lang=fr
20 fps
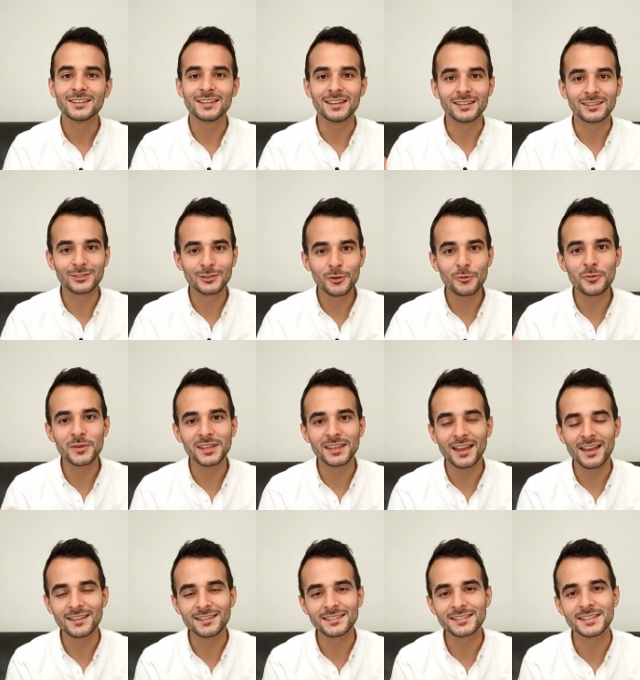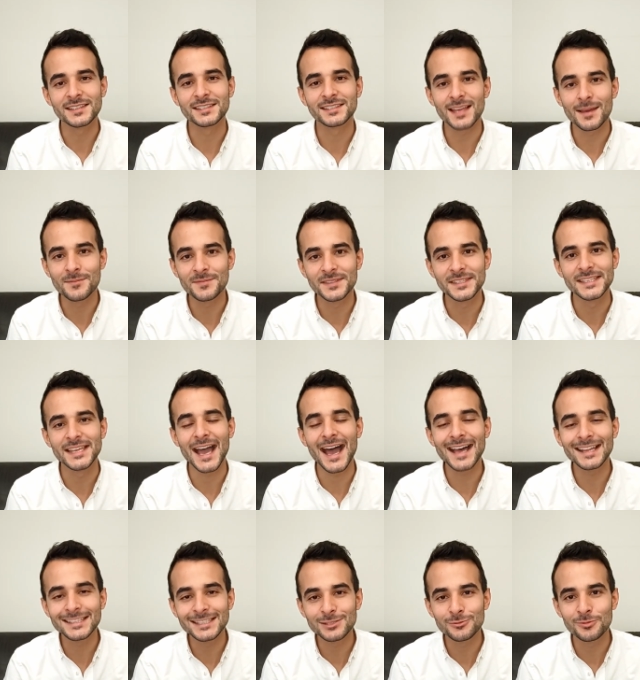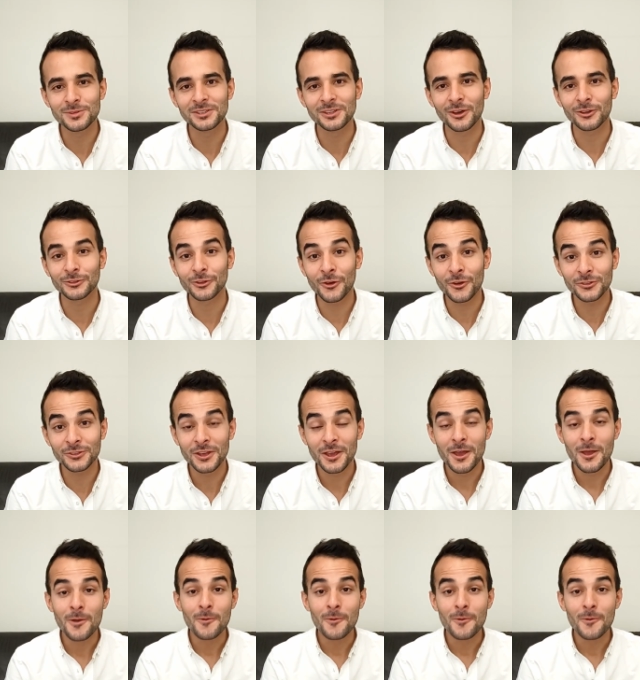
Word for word: C'est ce week-end, c'est samedi à 18h30